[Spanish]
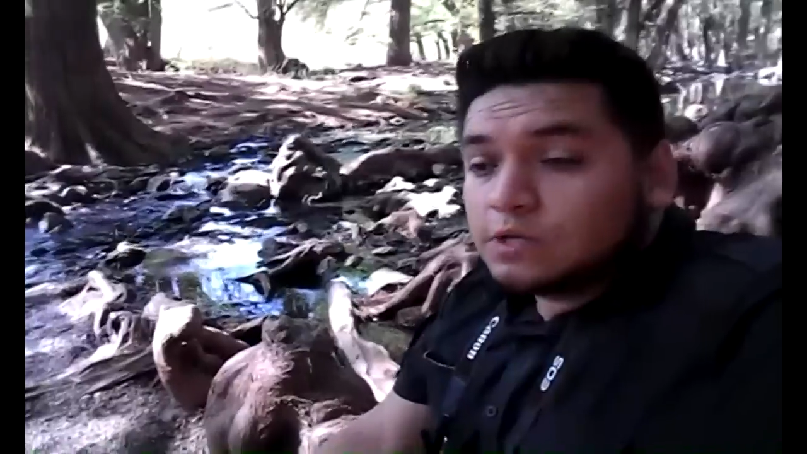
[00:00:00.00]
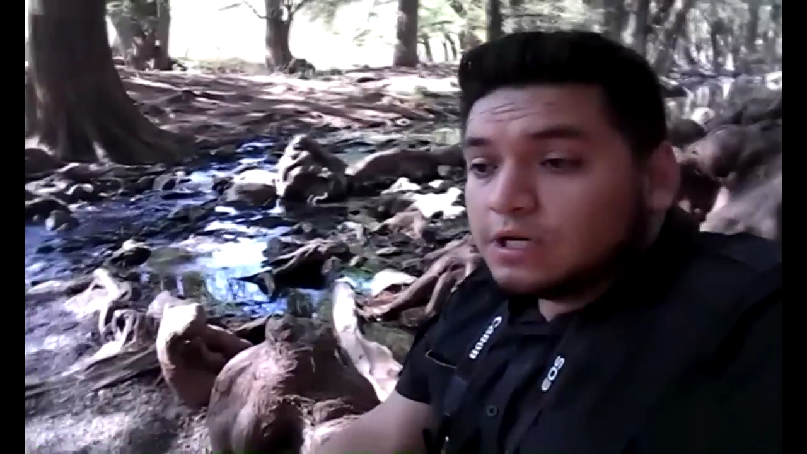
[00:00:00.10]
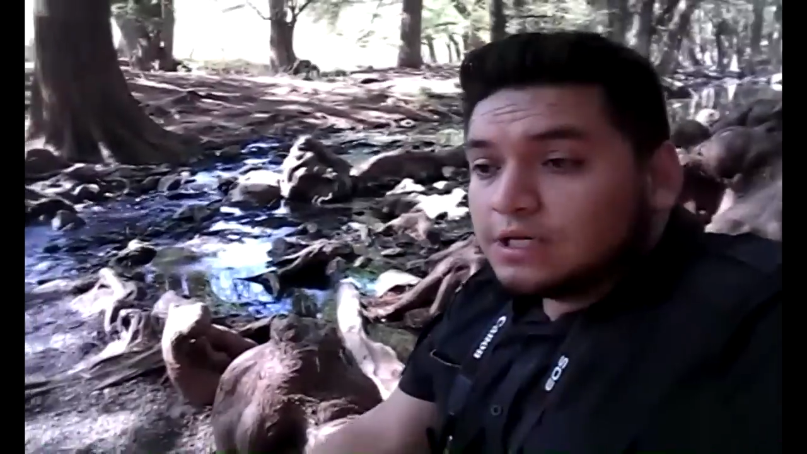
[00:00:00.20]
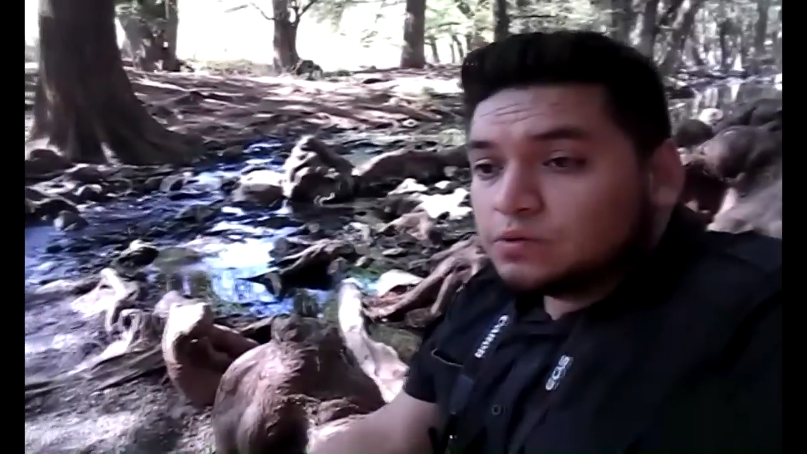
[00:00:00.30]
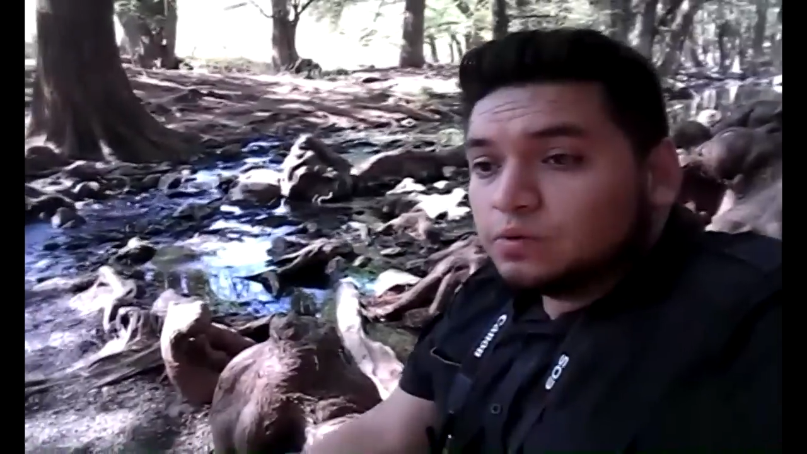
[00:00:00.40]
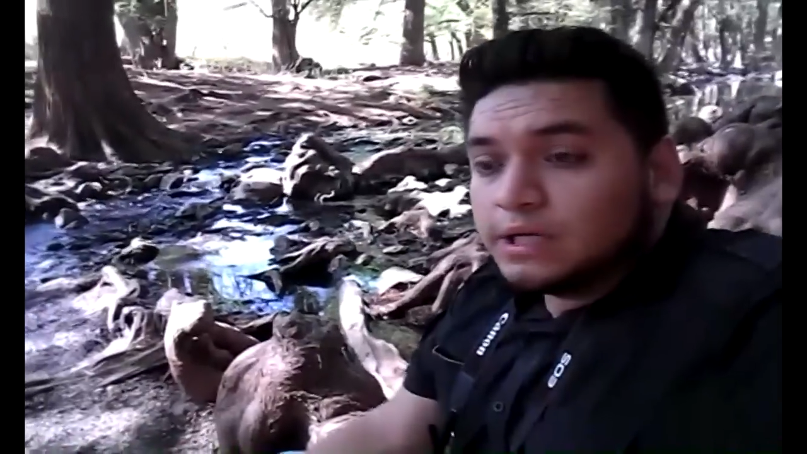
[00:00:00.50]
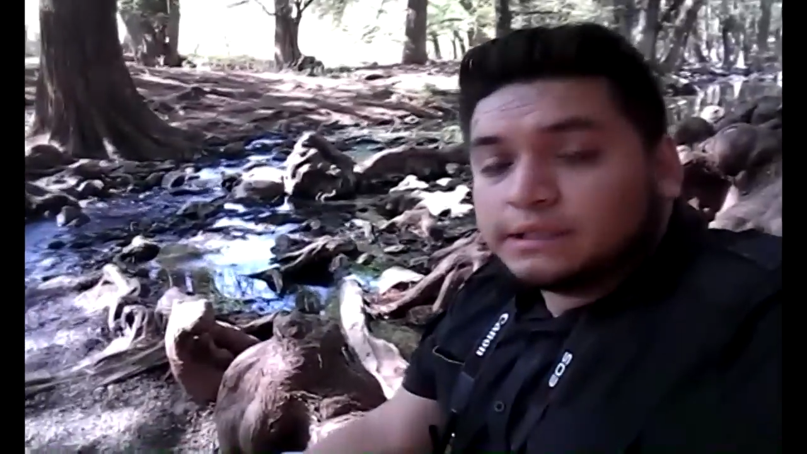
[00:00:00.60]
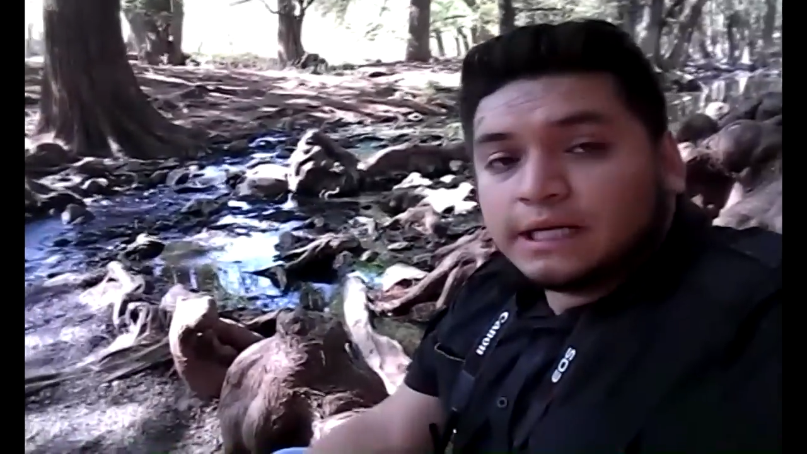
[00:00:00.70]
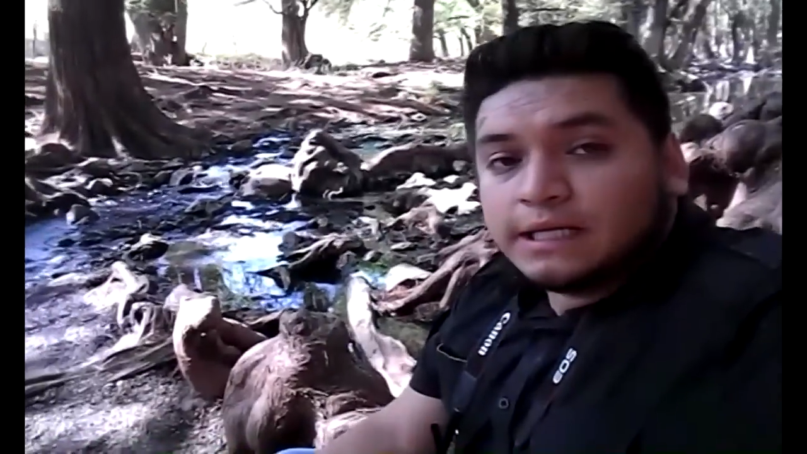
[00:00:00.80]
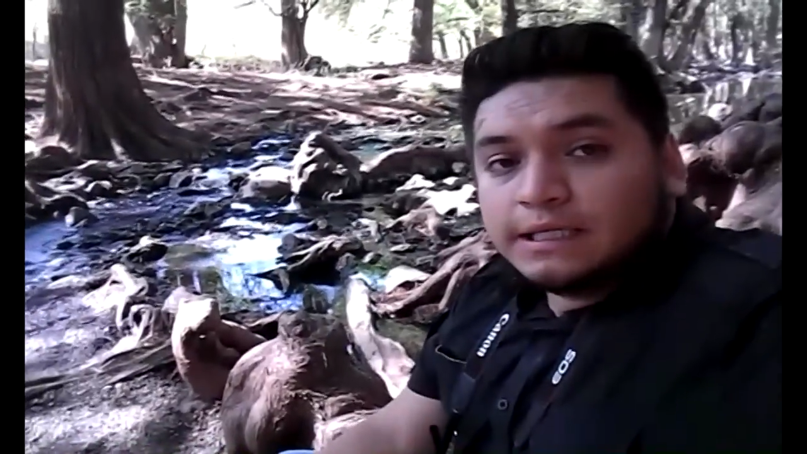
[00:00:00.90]
una lectura
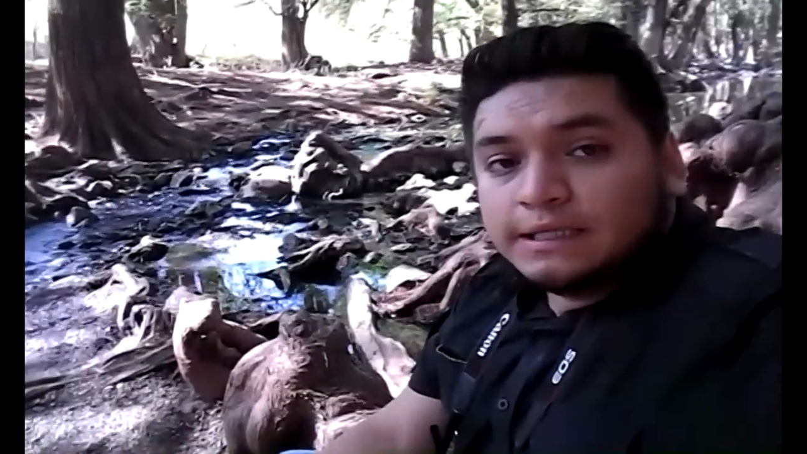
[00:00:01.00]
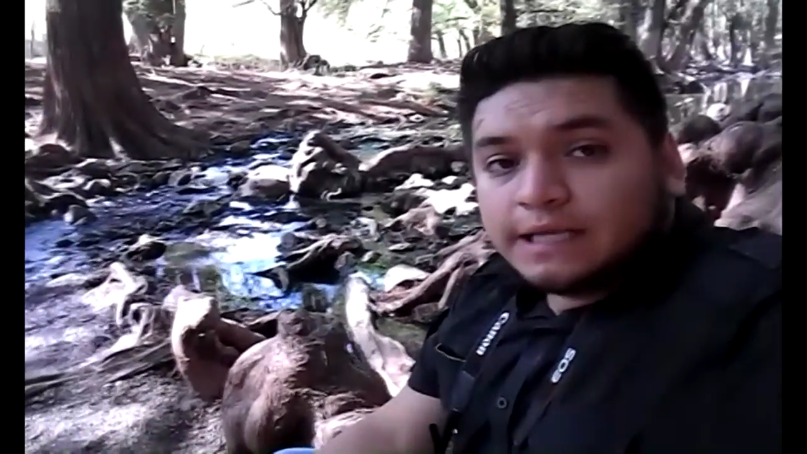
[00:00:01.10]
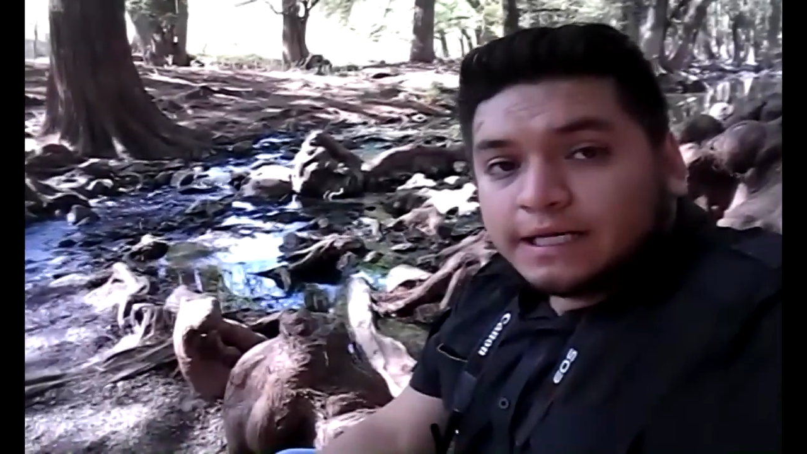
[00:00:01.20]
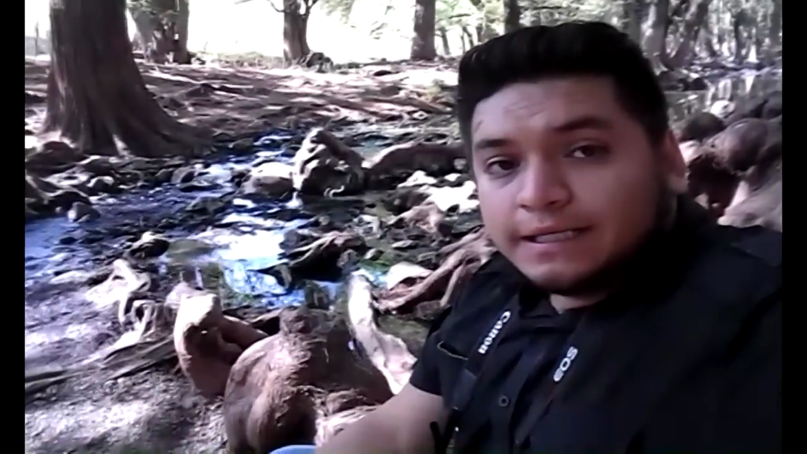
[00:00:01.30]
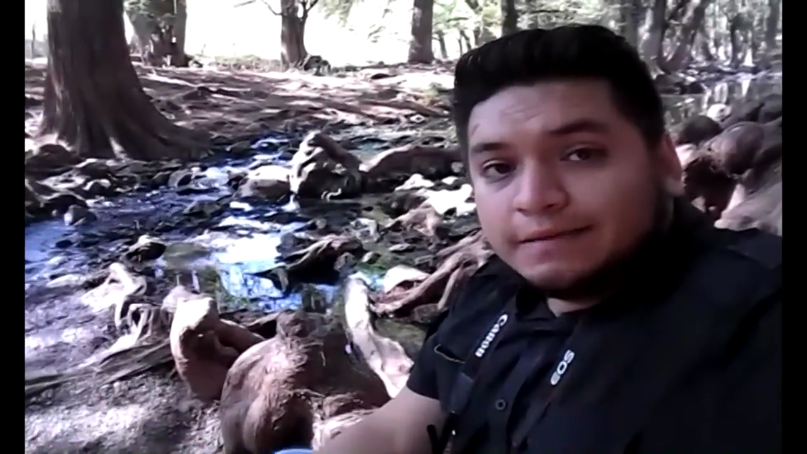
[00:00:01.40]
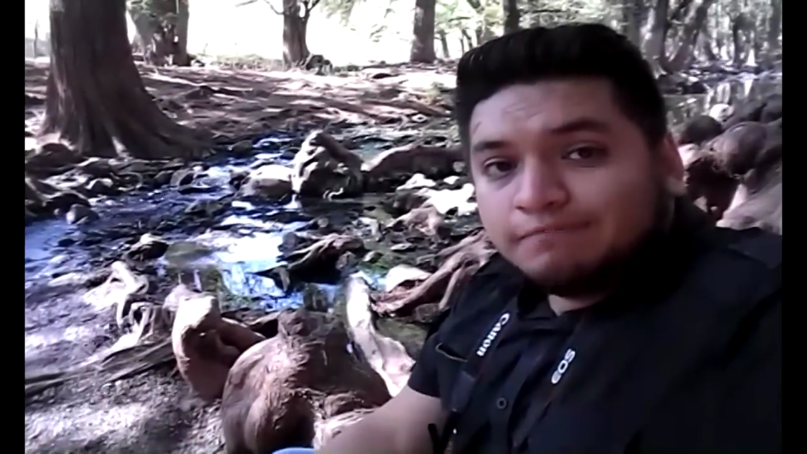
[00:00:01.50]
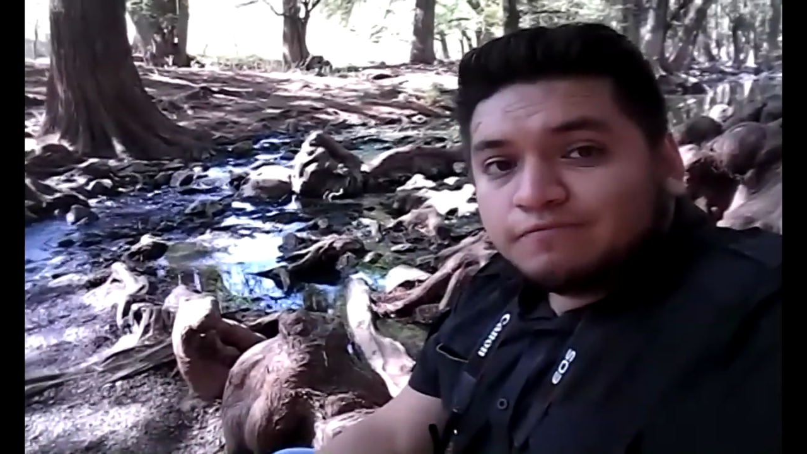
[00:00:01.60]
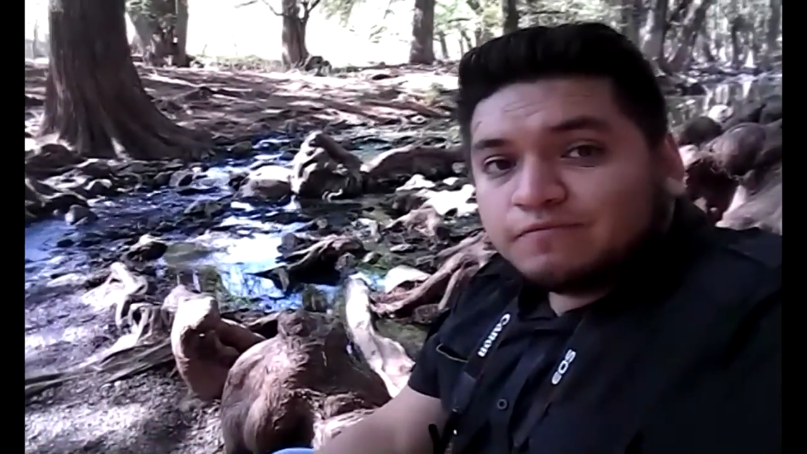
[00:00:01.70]
tranqui, tranqui.